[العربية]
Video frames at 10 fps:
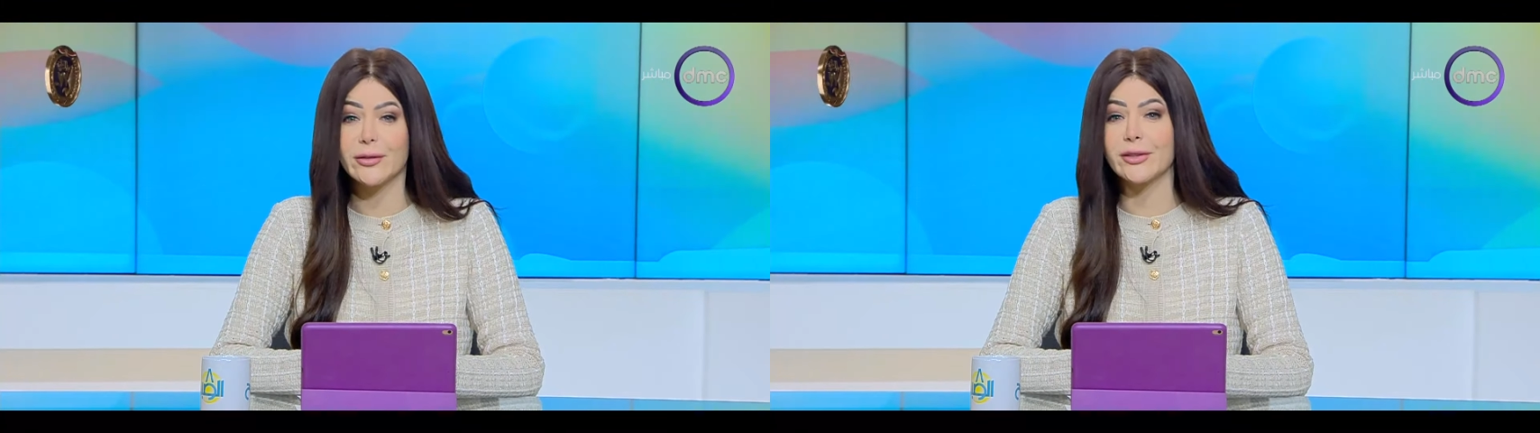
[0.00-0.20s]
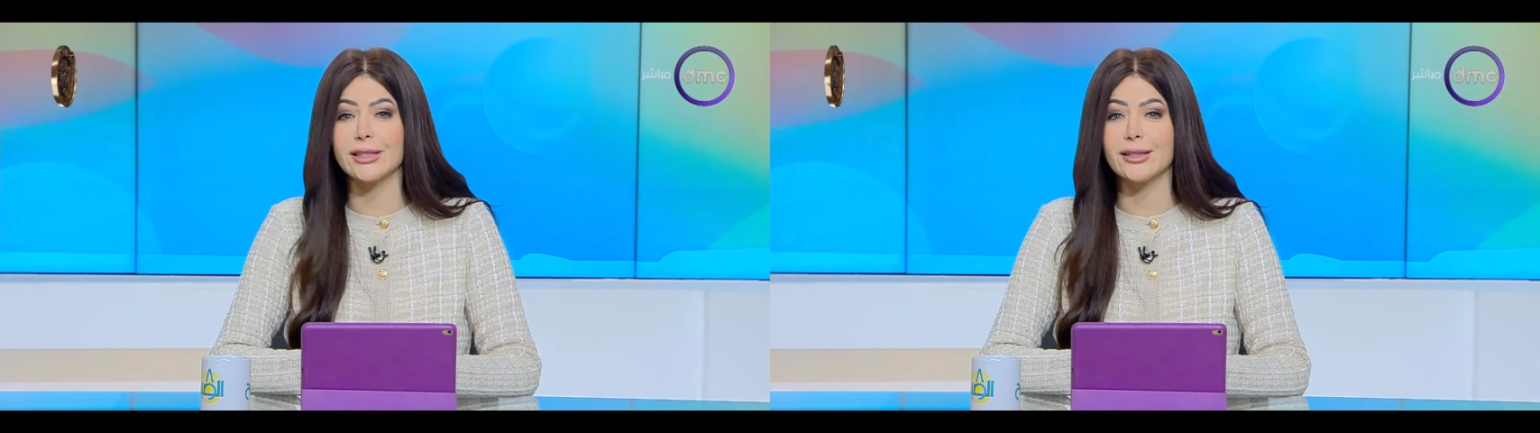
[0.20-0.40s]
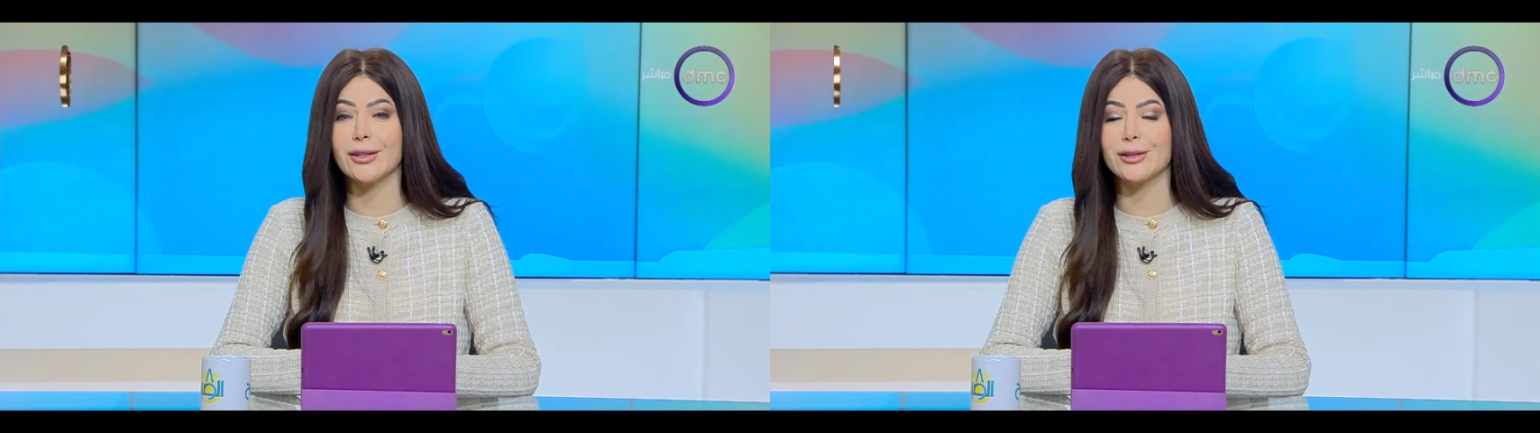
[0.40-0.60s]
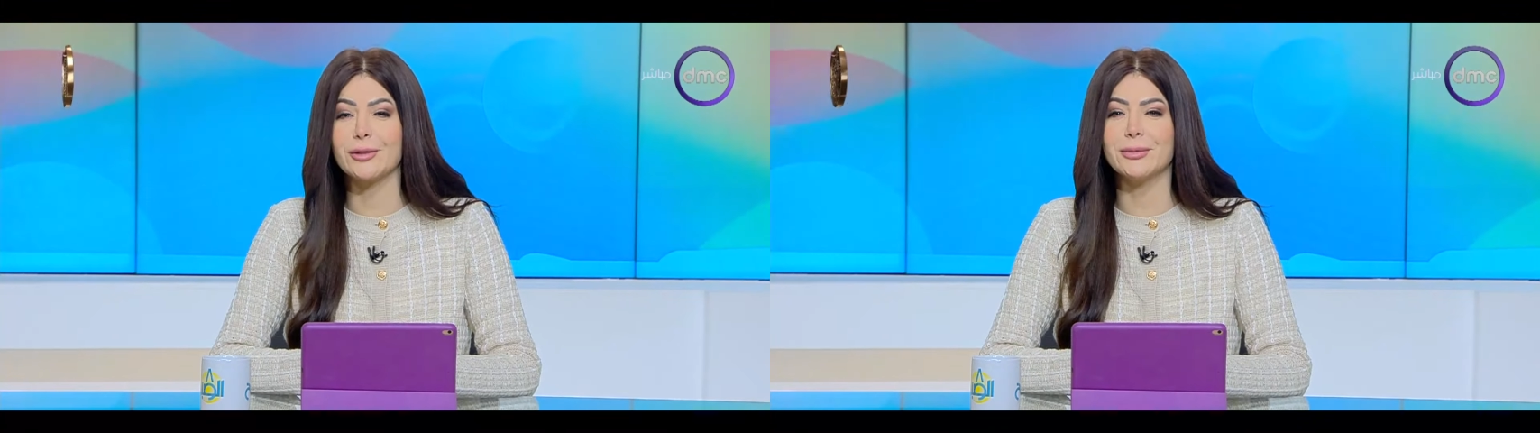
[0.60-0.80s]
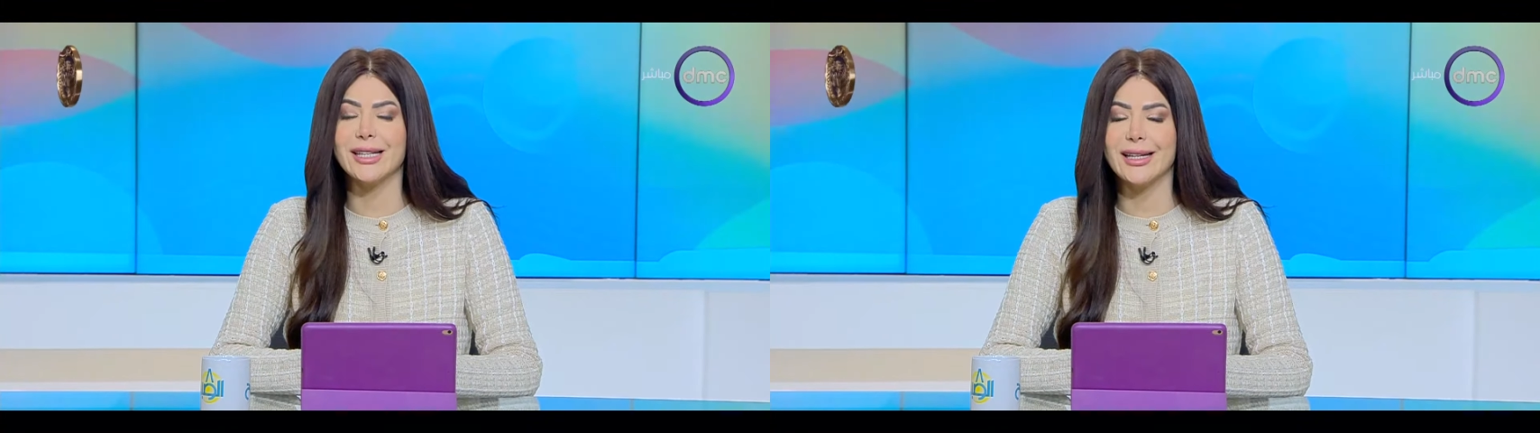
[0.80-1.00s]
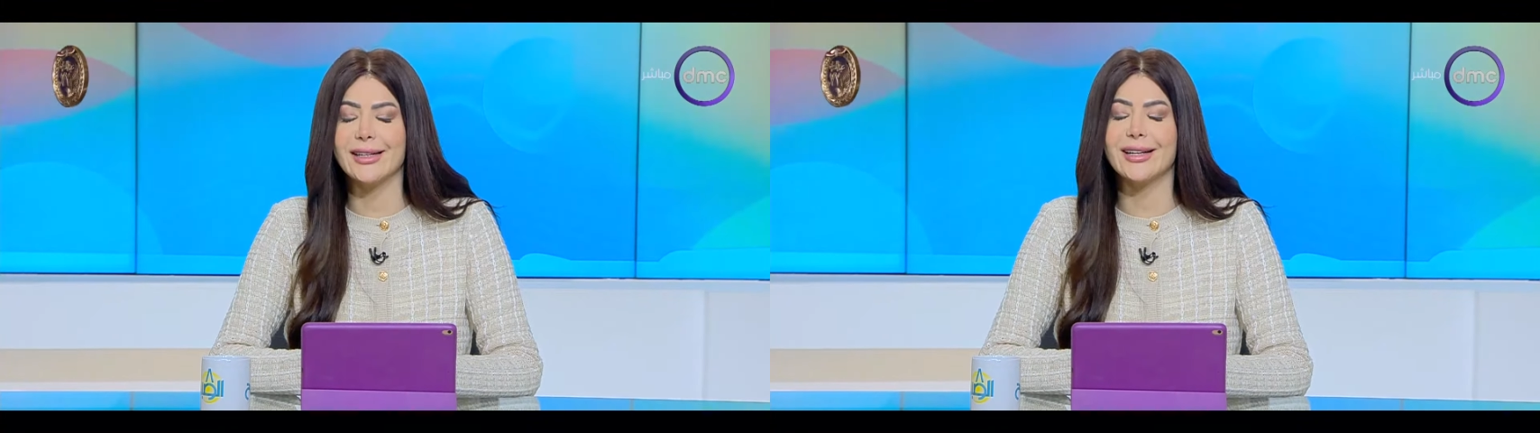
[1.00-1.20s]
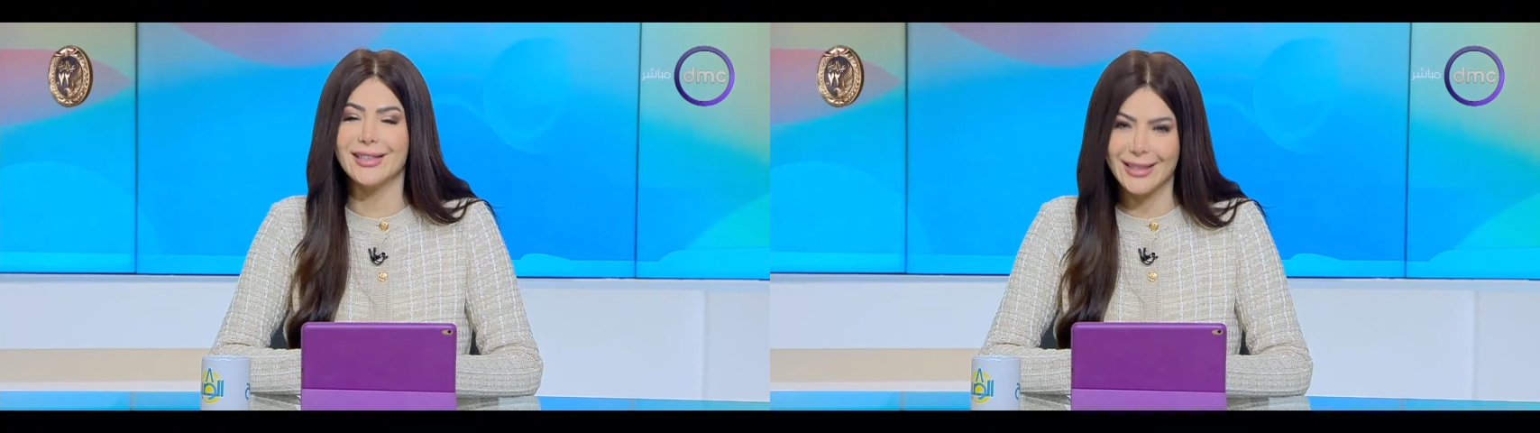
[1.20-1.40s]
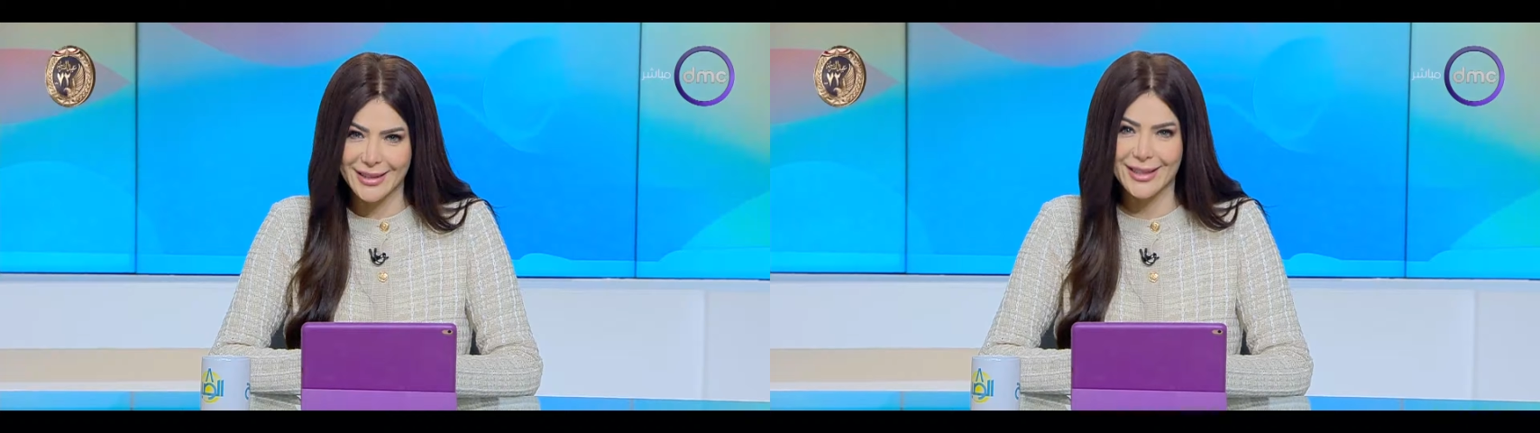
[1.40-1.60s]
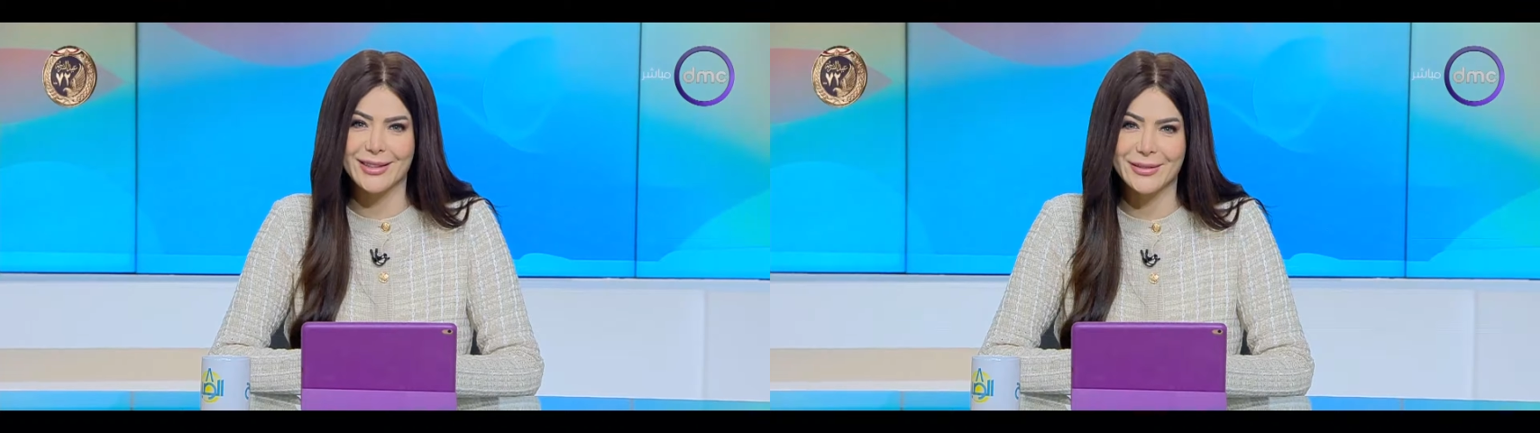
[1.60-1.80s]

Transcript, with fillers: تفاصيل أكتر من آية إليك آية